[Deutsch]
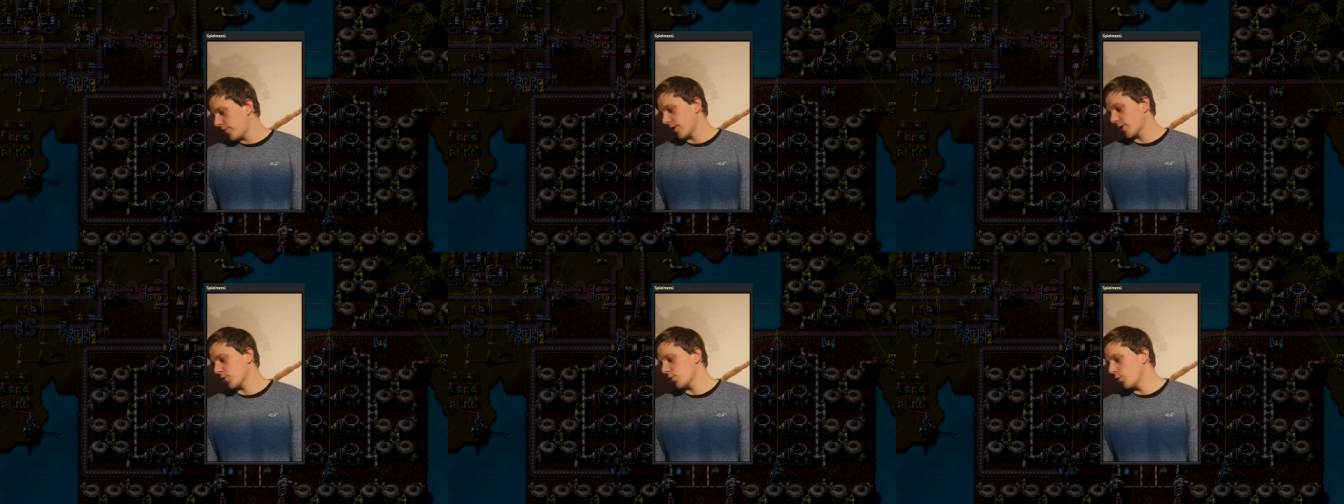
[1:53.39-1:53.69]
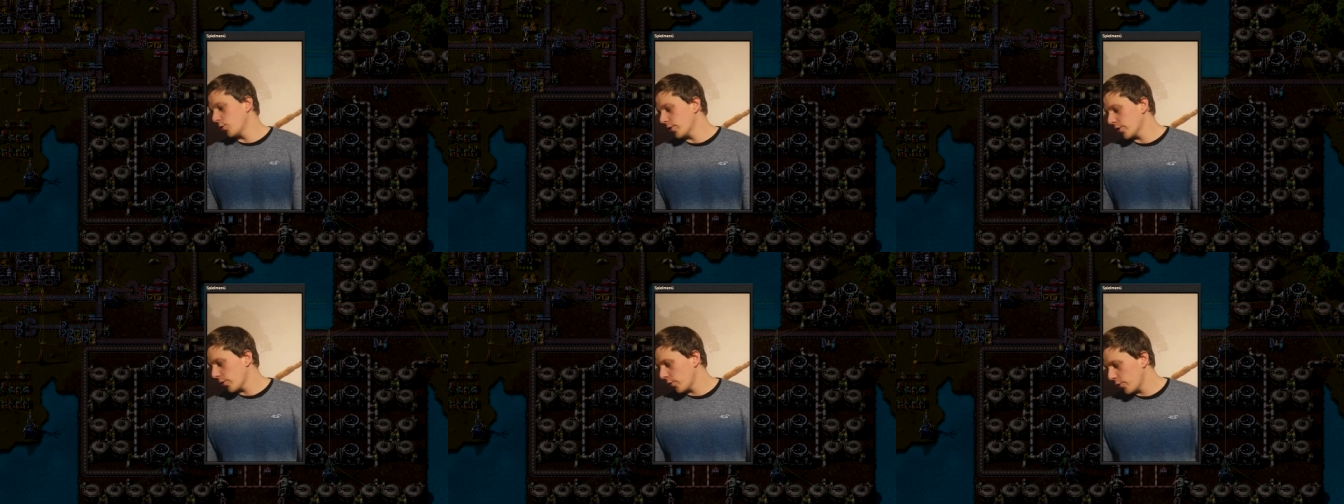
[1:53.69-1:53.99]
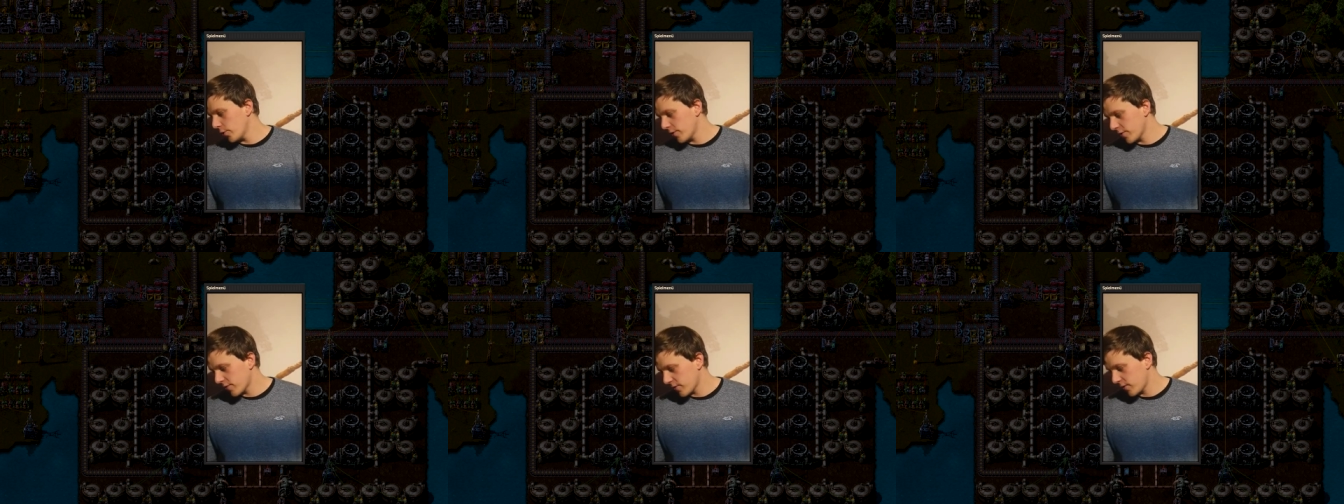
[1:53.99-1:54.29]

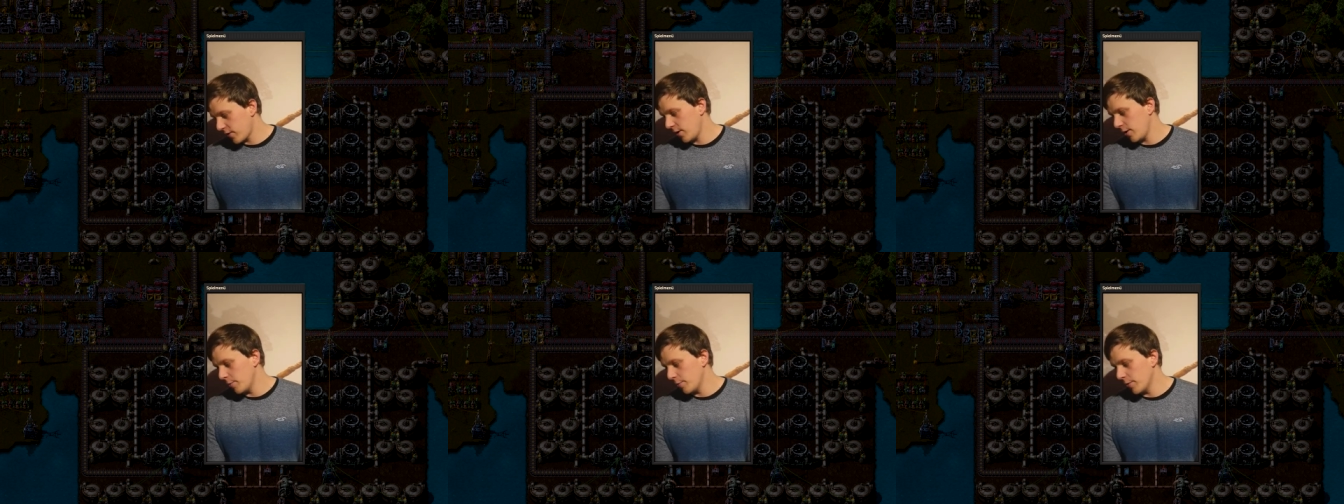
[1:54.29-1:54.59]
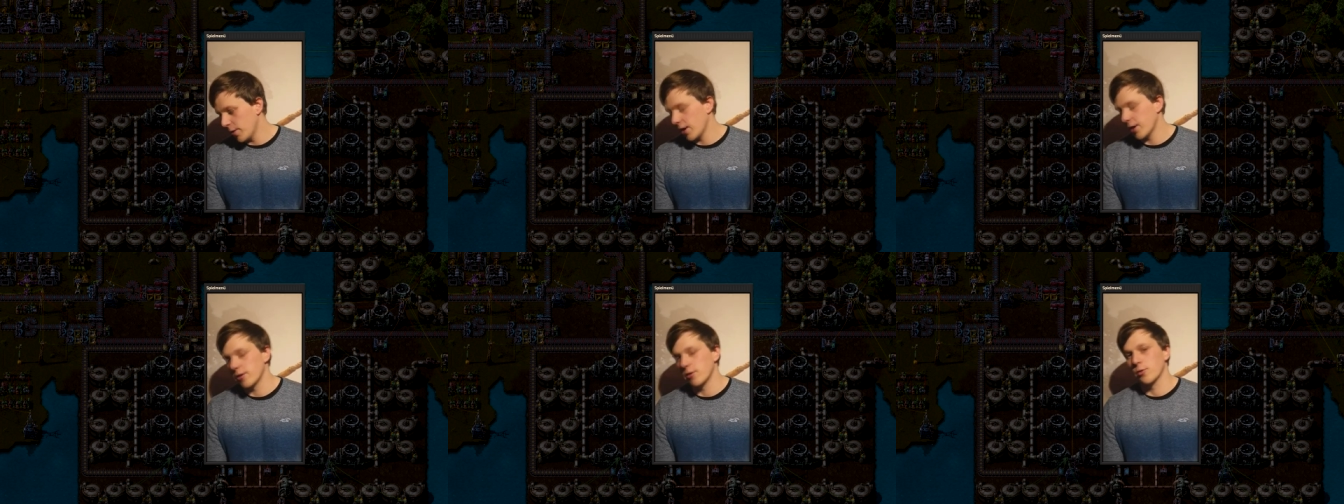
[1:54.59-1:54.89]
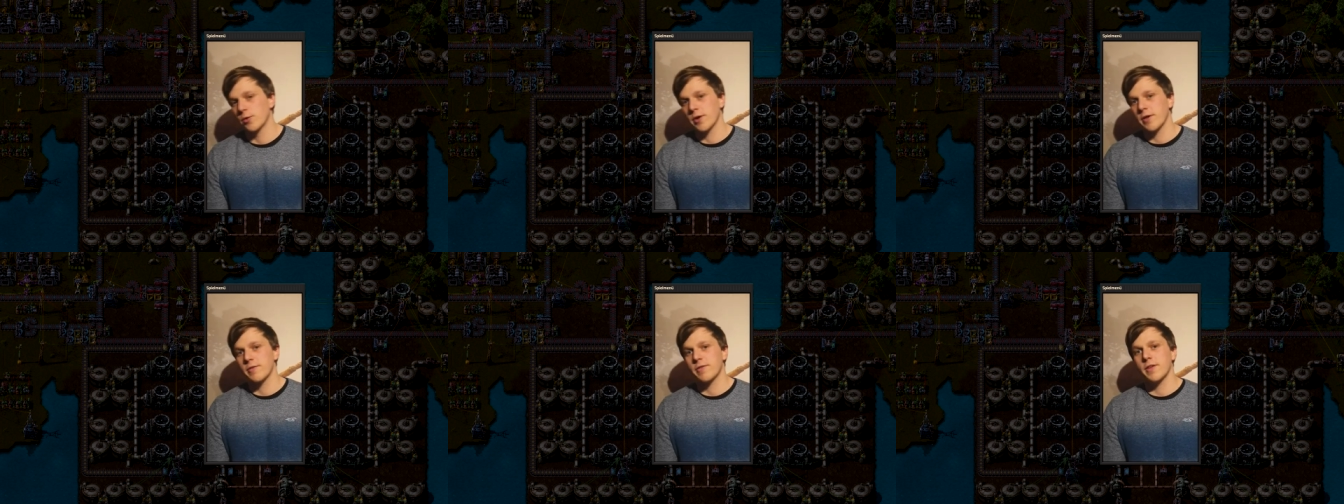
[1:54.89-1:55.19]
Factorio ist eben ein
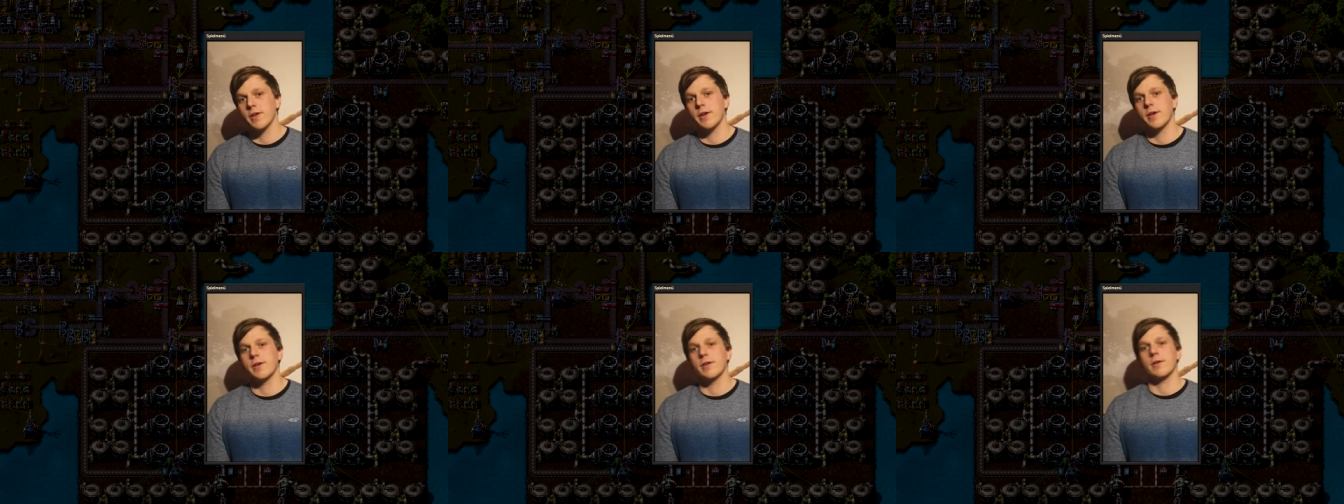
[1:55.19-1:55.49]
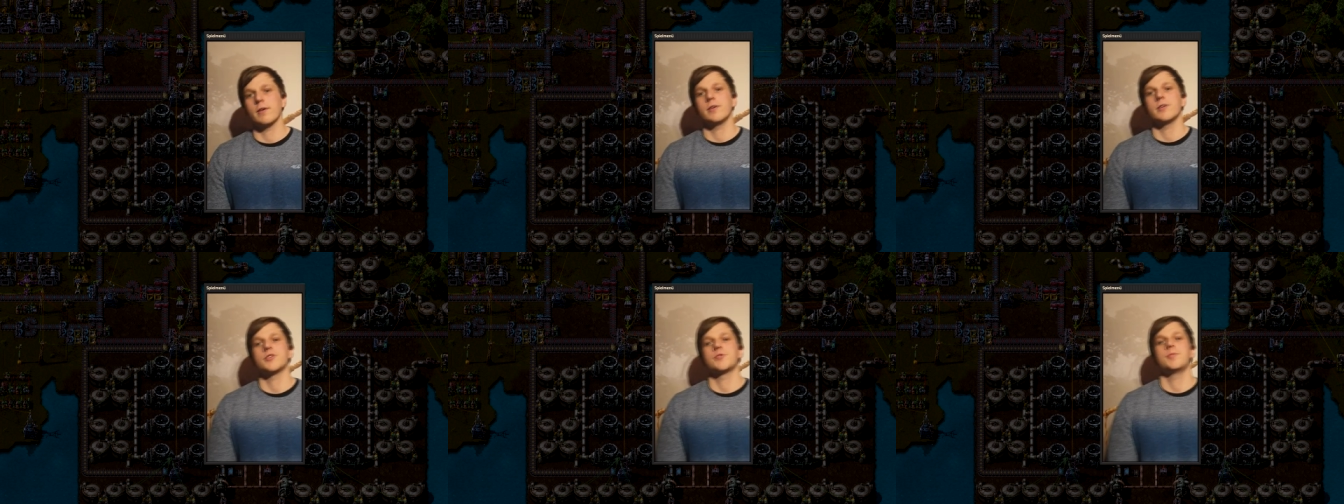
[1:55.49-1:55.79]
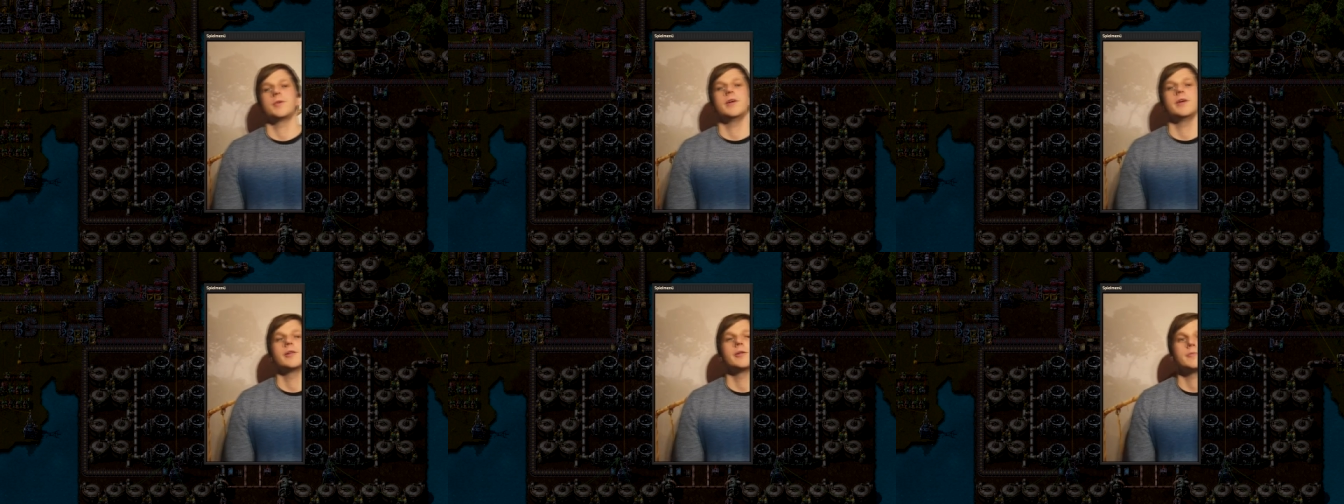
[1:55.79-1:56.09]

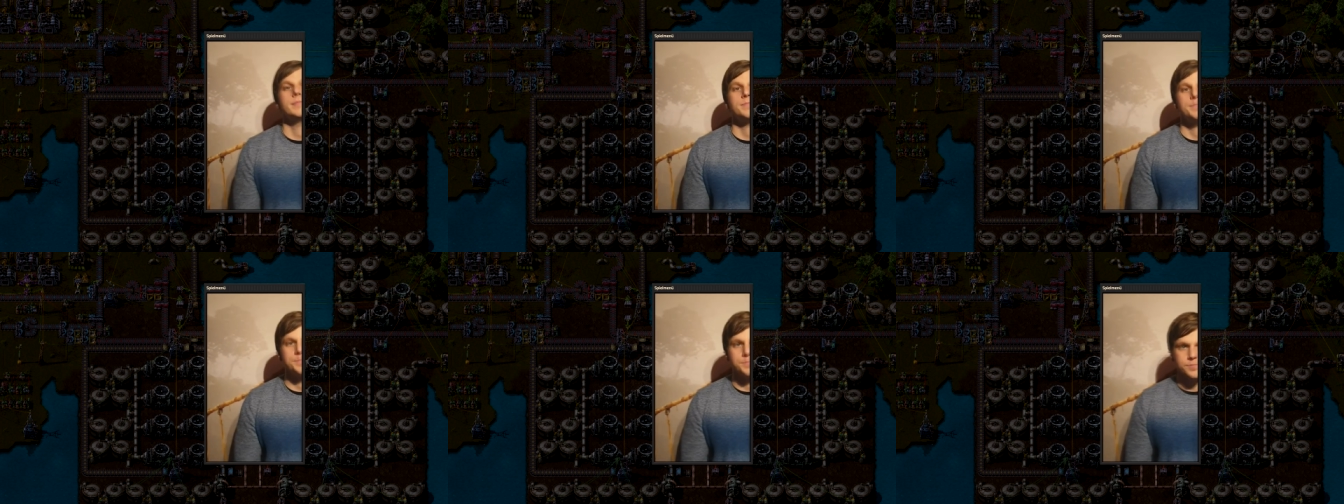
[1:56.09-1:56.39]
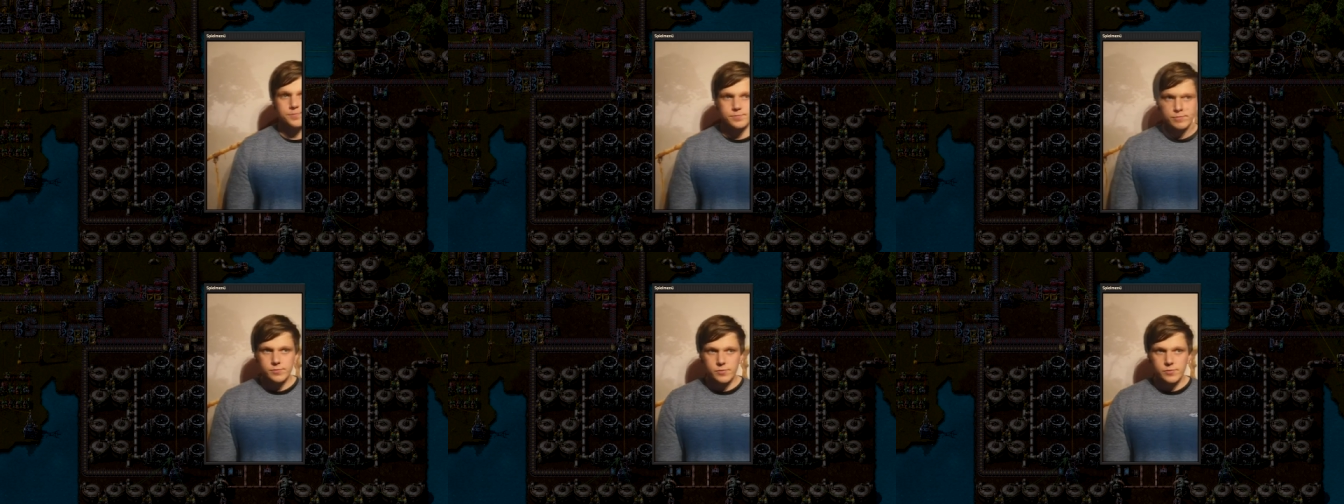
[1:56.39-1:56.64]
Logistikspiel,